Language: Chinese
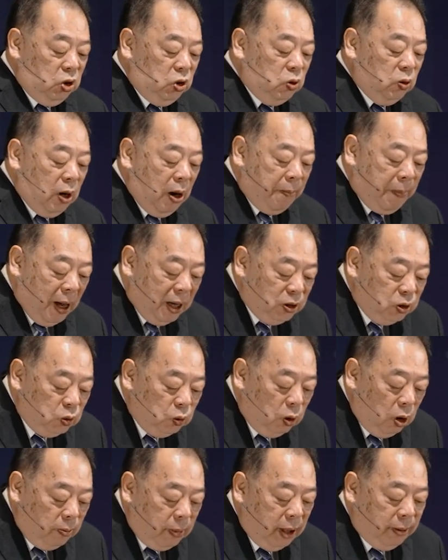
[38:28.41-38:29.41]
主啊，帮
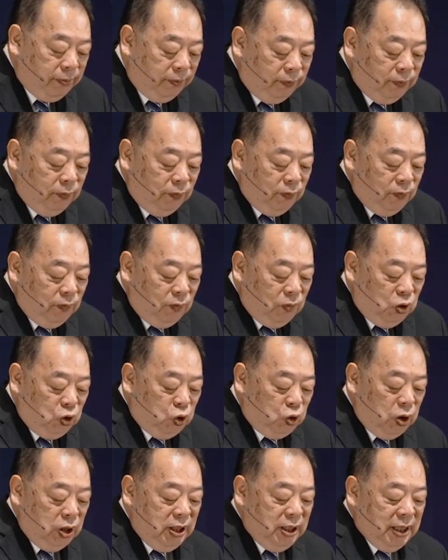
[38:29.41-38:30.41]
助我们
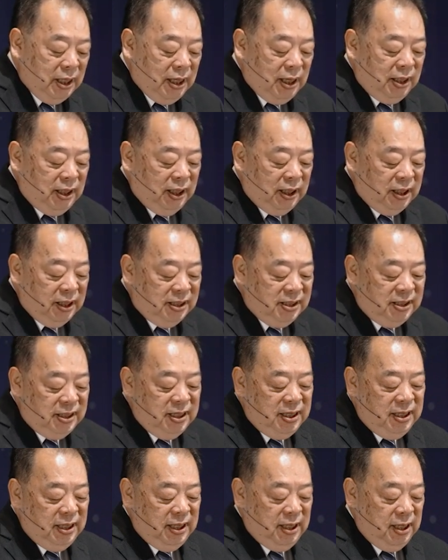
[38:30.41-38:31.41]
寻得你的
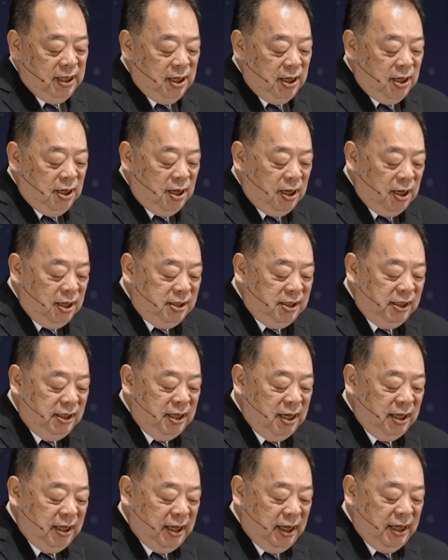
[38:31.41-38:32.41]
心意，而
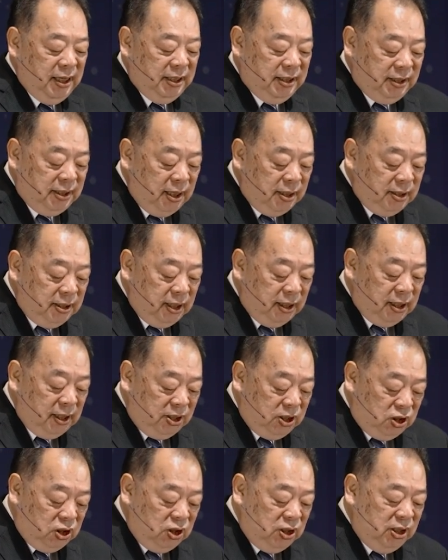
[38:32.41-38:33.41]
且可以真正的
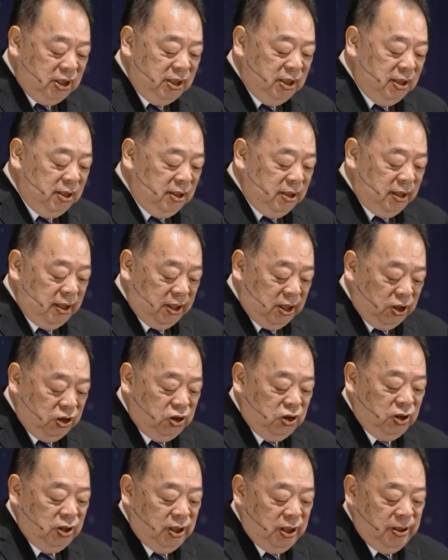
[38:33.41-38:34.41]
执行你的
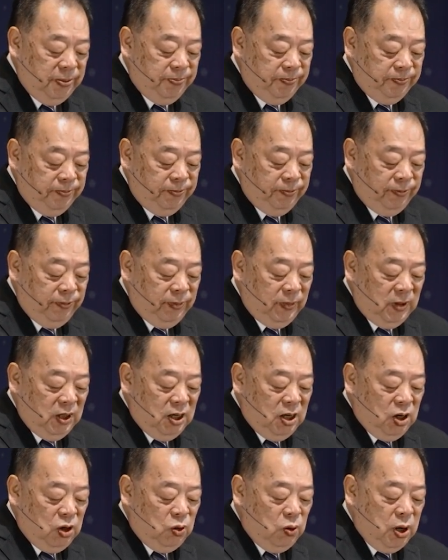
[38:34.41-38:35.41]
旨意。
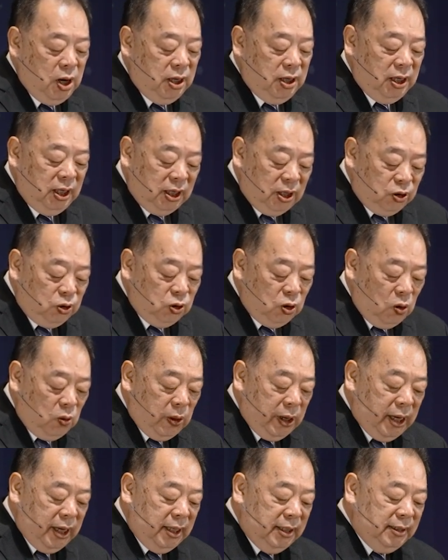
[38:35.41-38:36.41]
愿你的作
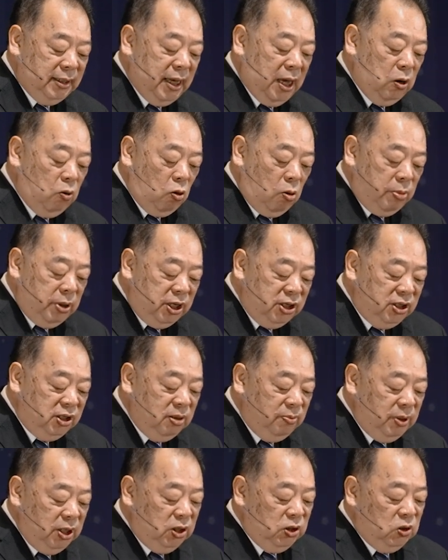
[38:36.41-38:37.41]
为在我们的
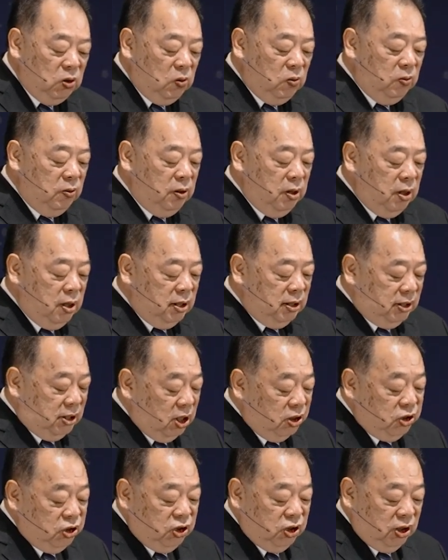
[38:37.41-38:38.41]
生命中
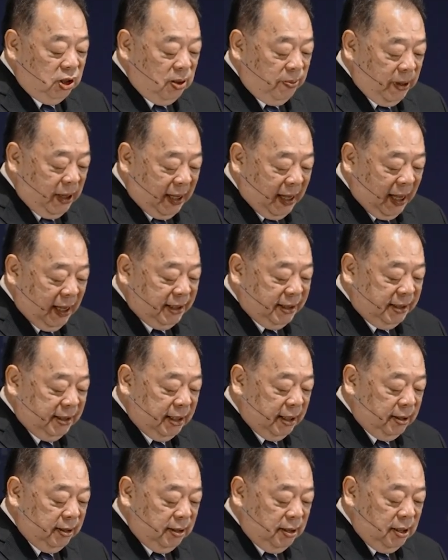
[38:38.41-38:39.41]
真实的被看
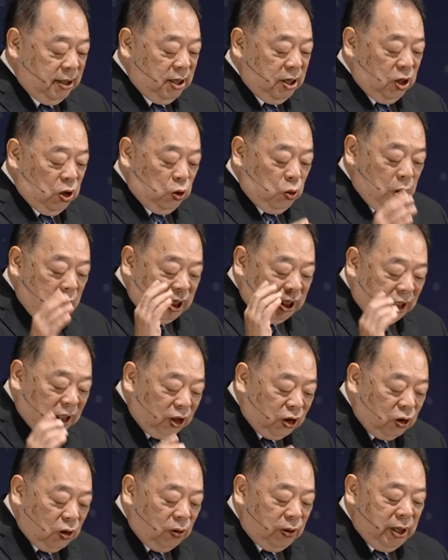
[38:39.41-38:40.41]
见，愿你
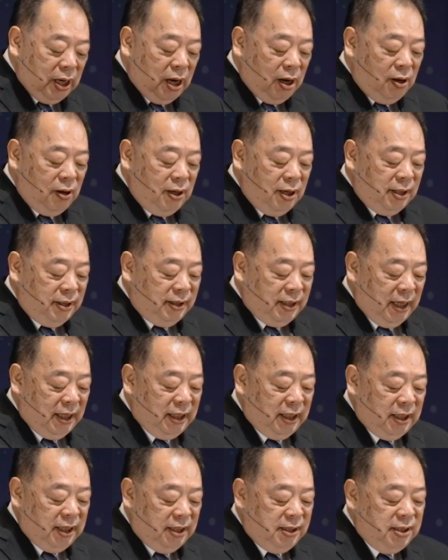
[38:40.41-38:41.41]
的荣耀在
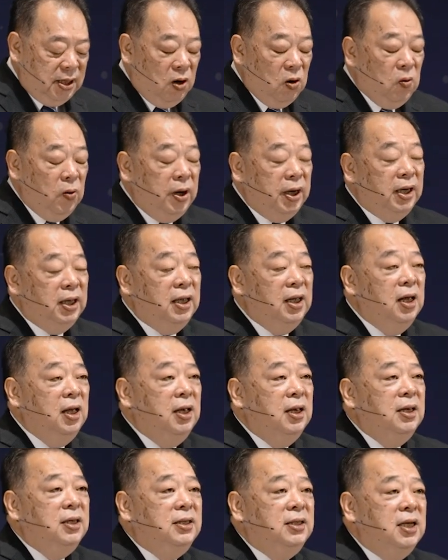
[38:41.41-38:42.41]
你的教会里
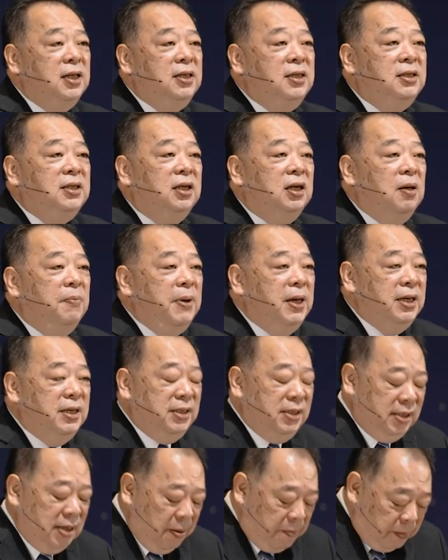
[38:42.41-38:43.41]
真正的被
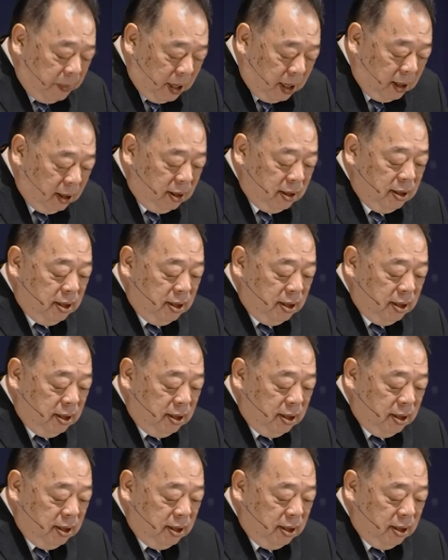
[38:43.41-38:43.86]
显明。